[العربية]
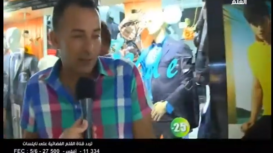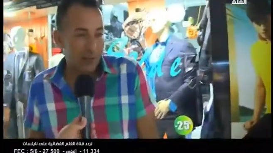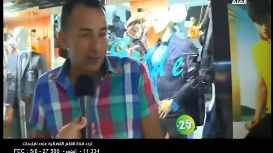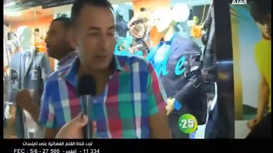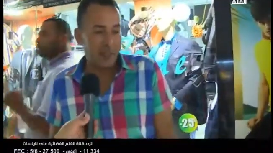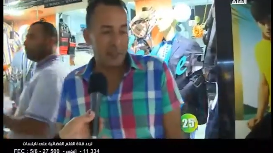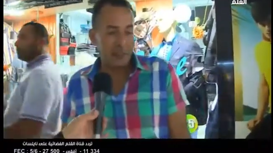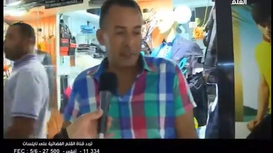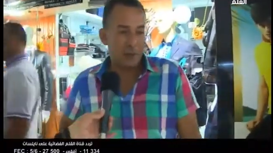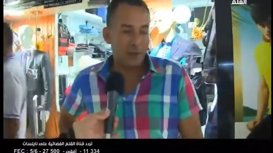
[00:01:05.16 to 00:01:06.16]
برشا المدام ما
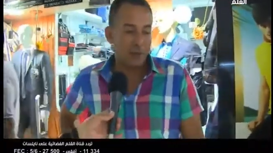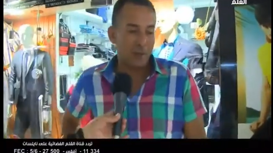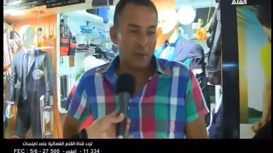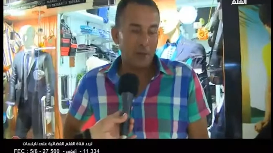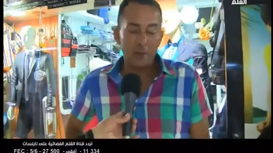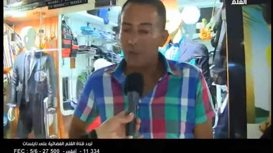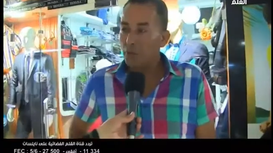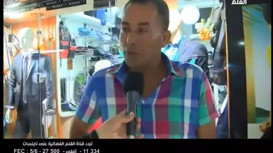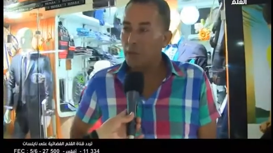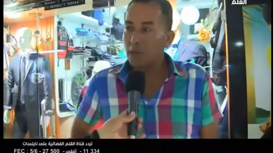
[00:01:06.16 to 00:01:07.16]
برشا شوا
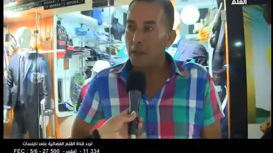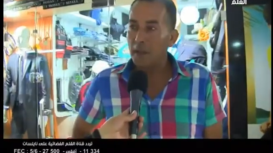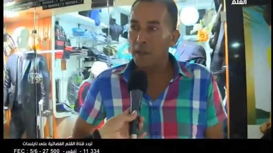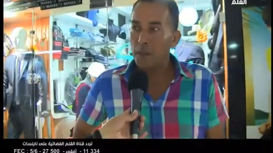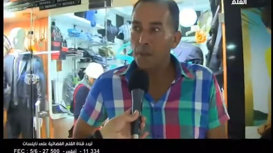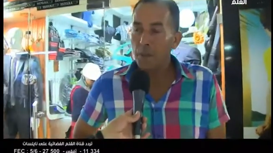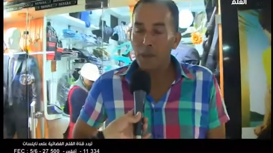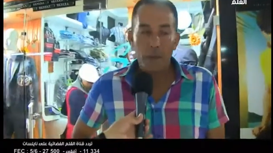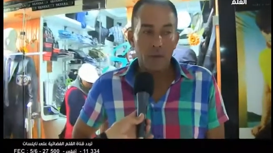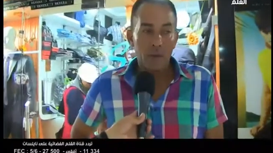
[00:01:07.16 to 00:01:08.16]

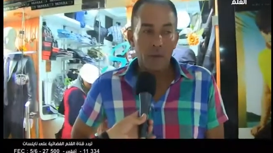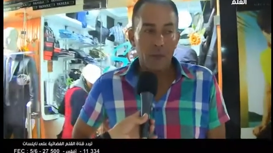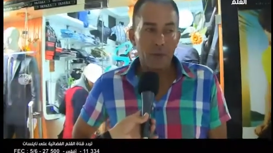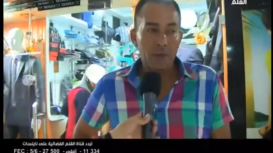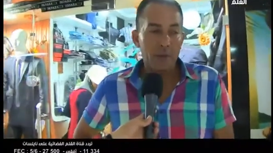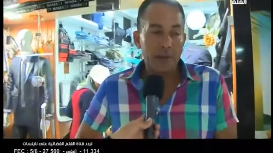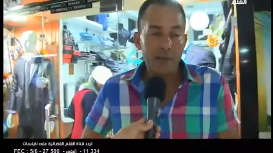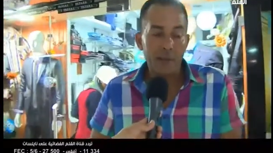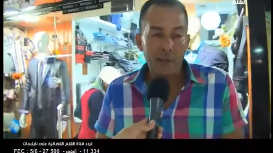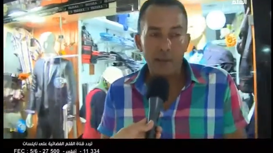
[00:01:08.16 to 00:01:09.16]
و اون بليس
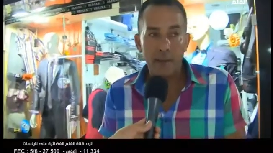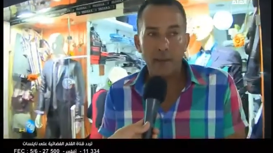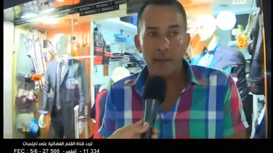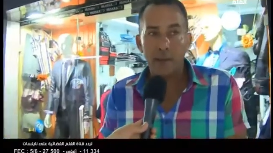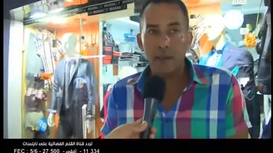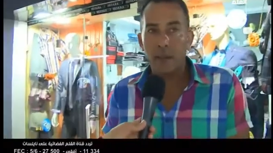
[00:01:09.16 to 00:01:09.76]
معناتها كلي آه،